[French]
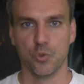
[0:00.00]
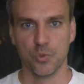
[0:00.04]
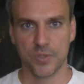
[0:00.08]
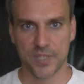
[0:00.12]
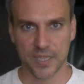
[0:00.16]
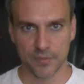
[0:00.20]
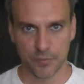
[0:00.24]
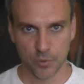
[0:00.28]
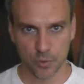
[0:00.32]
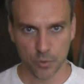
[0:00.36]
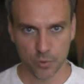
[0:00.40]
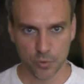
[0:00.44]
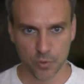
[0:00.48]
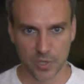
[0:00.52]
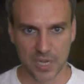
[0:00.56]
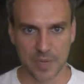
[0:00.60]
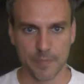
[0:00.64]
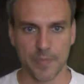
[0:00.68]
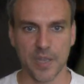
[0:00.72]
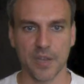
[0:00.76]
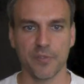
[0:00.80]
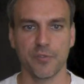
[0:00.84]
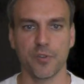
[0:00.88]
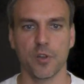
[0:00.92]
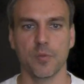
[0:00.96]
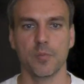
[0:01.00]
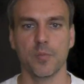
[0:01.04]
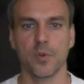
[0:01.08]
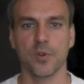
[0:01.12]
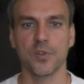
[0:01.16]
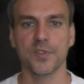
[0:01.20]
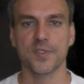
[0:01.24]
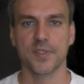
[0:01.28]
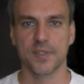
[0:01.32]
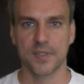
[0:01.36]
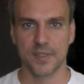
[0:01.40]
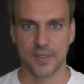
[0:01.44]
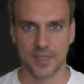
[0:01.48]
Nous savions que la
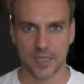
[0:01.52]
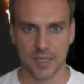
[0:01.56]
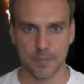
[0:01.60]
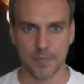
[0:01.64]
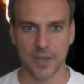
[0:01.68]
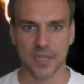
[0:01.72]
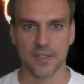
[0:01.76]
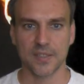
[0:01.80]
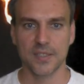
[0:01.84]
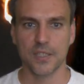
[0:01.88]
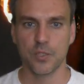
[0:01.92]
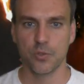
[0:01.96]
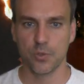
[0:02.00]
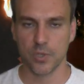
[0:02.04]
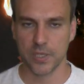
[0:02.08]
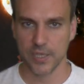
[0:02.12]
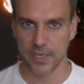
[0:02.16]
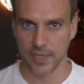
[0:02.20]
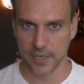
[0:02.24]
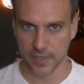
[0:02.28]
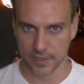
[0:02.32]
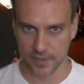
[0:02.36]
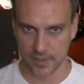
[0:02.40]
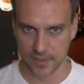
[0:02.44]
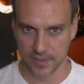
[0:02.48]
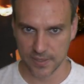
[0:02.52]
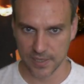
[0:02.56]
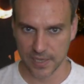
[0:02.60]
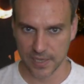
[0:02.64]
performance très particulière